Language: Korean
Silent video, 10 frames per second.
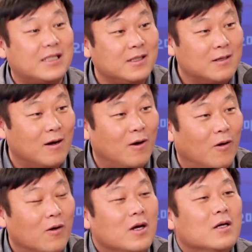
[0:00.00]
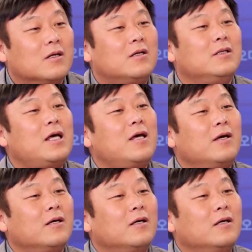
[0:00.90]
거예요. 삼각지 지나서
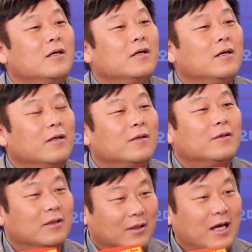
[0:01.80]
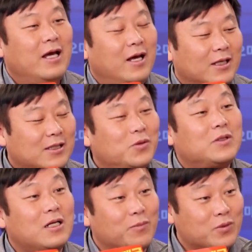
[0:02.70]
그 신용산역까지 갔잖아요. 예,
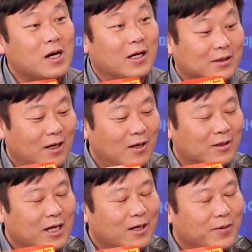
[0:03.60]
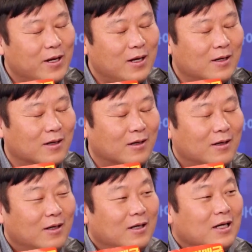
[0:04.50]
신용산역 북간 갔잖아요. 근데 네. 이번에는
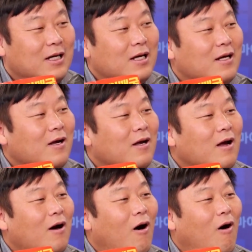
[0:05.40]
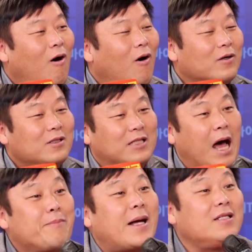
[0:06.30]
어,
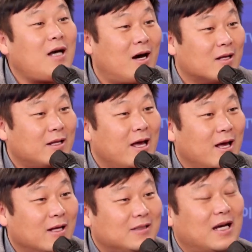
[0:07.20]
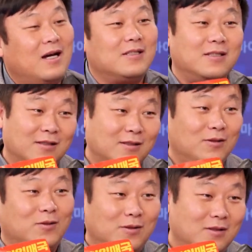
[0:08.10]
다 빠져나가는데 음. 제가 그
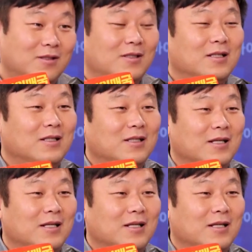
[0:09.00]
한 시간이 넘게